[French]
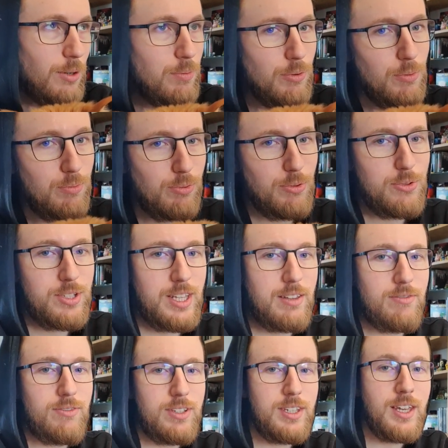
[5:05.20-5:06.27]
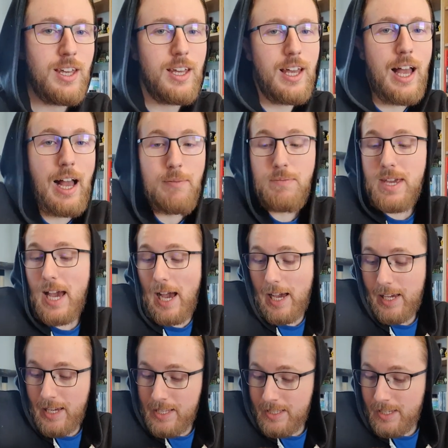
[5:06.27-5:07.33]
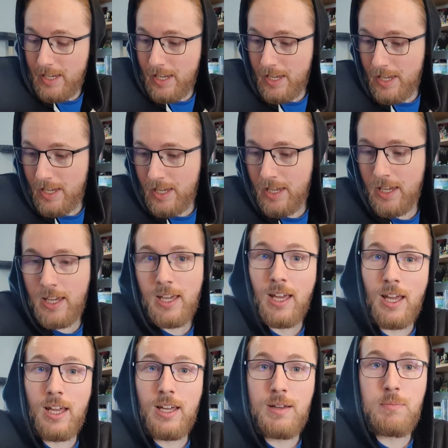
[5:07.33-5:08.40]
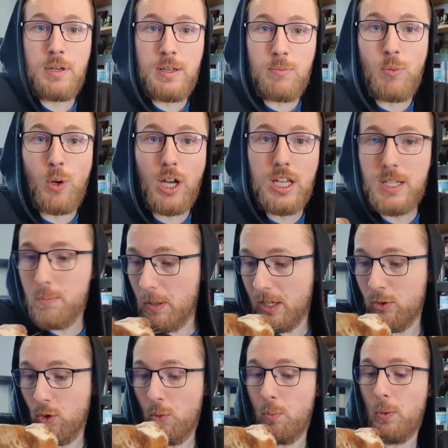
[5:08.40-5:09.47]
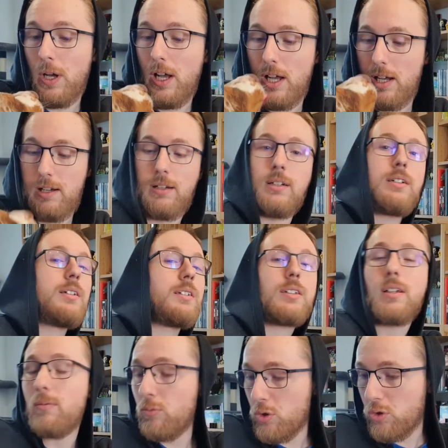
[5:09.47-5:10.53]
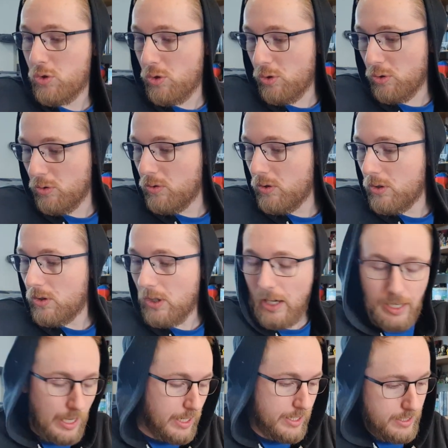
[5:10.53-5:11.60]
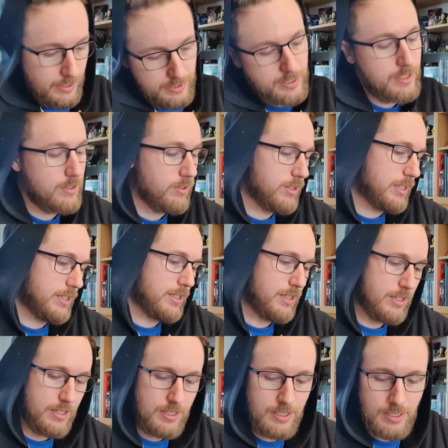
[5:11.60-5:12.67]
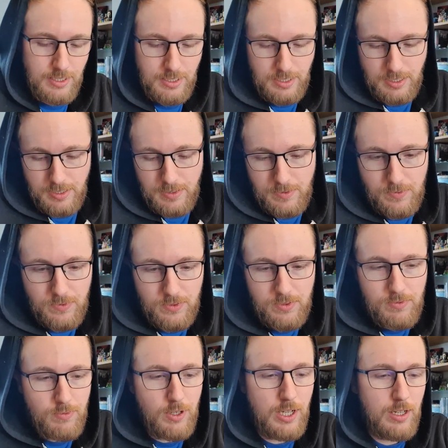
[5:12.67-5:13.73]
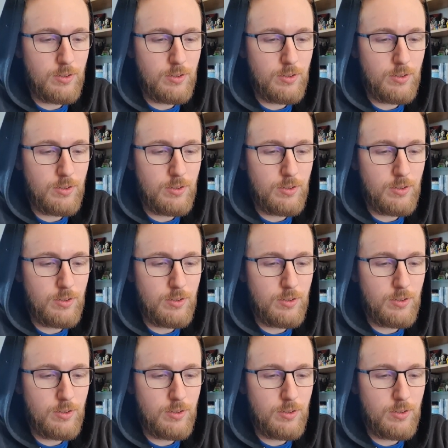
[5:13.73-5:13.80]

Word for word: plus de cette vie. Mais arrêtez Mais il ne me respecte pas Monsieur Allez, descendez Voilà,